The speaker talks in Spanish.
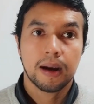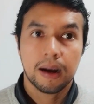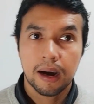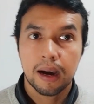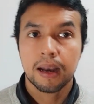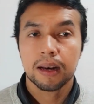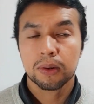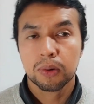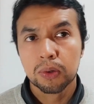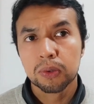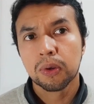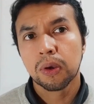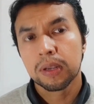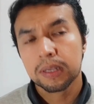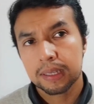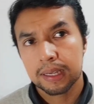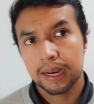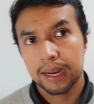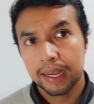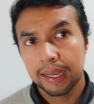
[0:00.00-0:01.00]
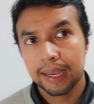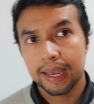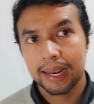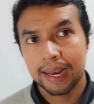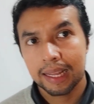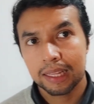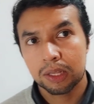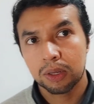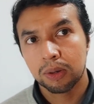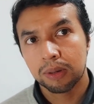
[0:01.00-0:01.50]
Algunos creen que
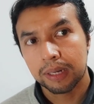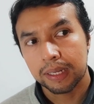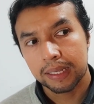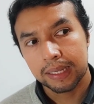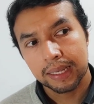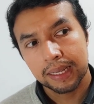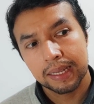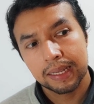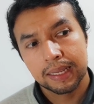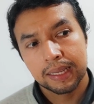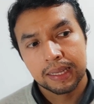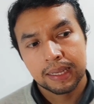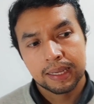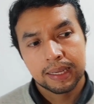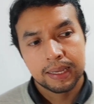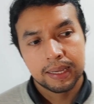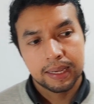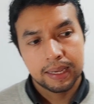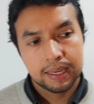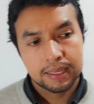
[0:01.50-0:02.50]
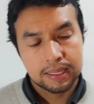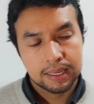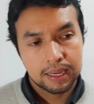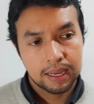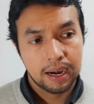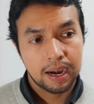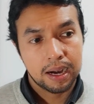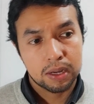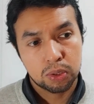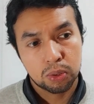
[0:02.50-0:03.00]
la teoría es
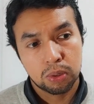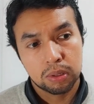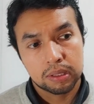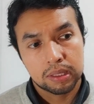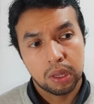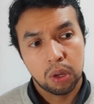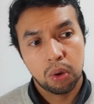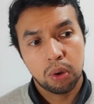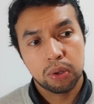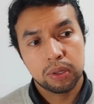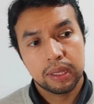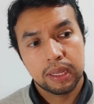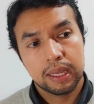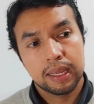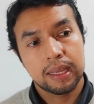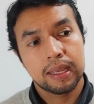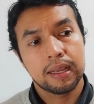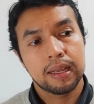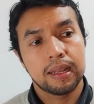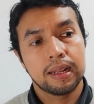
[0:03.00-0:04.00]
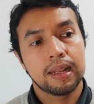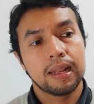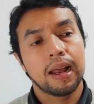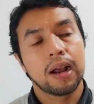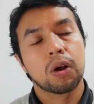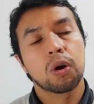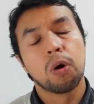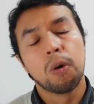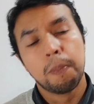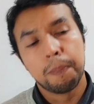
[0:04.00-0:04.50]
el resultado de
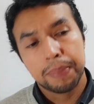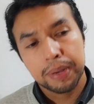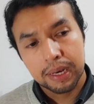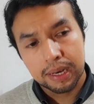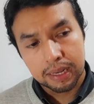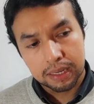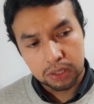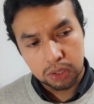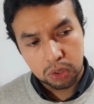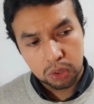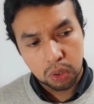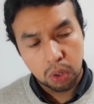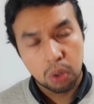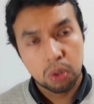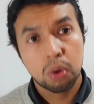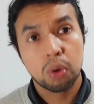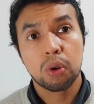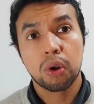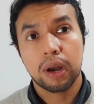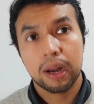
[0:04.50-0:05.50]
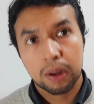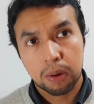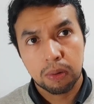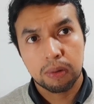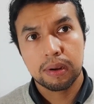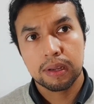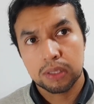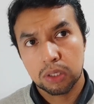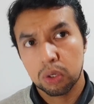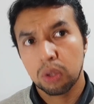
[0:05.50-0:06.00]
la compilación o
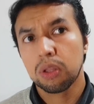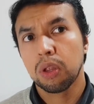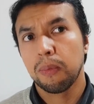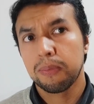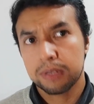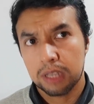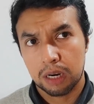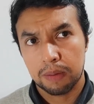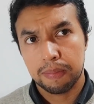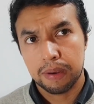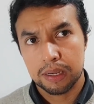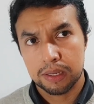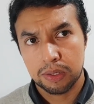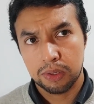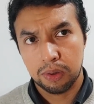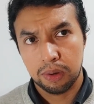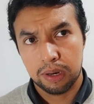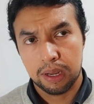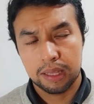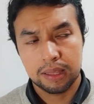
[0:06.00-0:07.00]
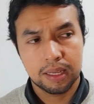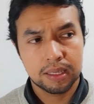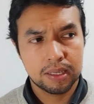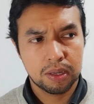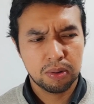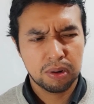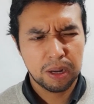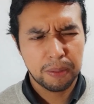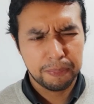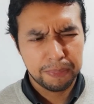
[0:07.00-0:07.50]
recolección de observaciones, es
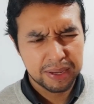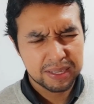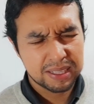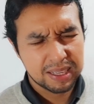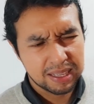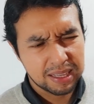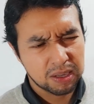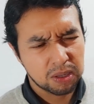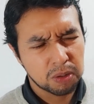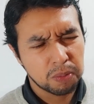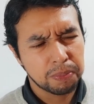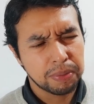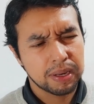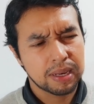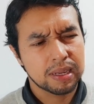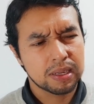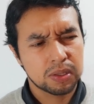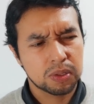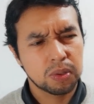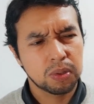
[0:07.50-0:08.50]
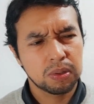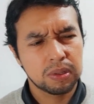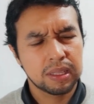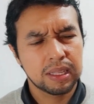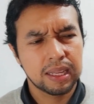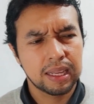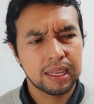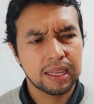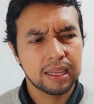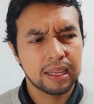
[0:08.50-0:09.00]
decir, una especie de compilación
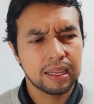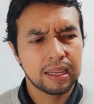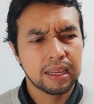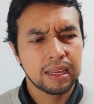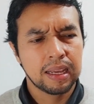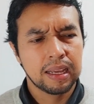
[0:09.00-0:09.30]
de,